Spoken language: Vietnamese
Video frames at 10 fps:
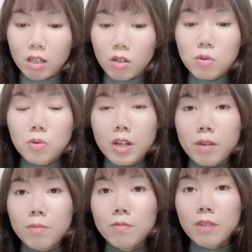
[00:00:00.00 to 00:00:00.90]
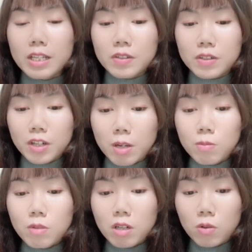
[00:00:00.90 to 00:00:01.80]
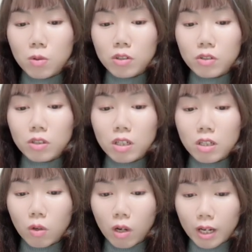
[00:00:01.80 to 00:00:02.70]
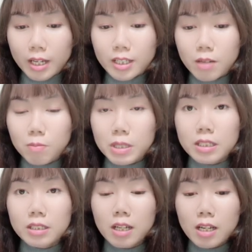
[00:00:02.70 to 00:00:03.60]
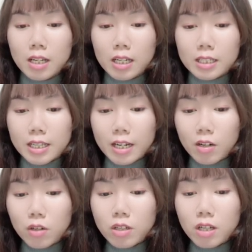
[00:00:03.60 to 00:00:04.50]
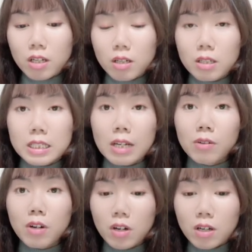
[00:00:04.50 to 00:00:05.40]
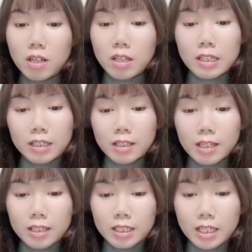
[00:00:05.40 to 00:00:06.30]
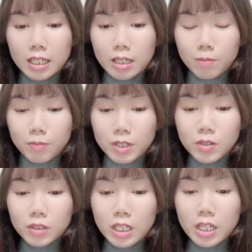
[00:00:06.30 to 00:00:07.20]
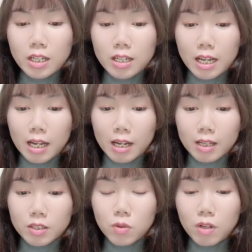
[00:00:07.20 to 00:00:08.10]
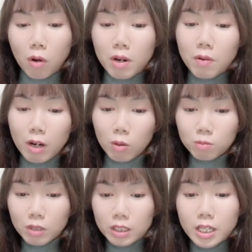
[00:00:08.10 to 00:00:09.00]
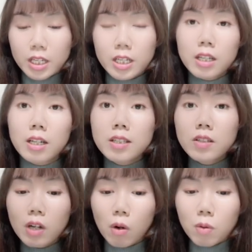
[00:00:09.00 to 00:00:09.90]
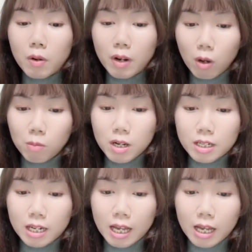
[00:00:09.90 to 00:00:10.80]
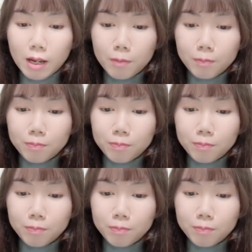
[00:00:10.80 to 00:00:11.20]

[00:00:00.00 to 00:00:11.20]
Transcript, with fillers: ưu điểm và nhược điểm của từng loại thì mình sẽ nói sau đó thì trước tiên là xuất khẩu lao động thì xuất khẩu lao động là